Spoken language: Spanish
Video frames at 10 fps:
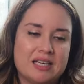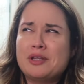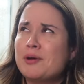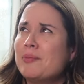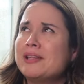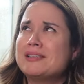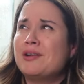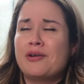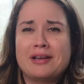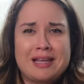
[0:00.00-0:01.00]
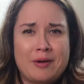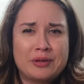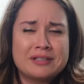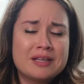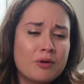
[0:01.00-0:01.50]
A mí tú me puedes decir lo que sea, me
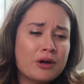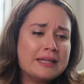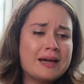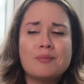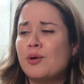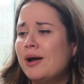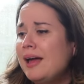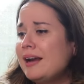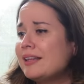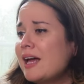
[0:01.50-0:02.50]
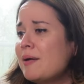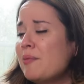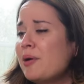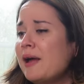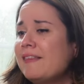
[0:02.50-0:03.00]
puedes decir mosquita muerta, me
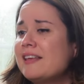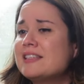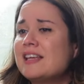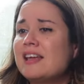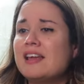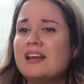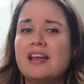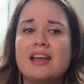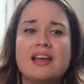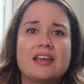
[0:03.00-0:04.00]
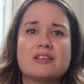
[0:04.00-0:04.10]
puedes decir eh,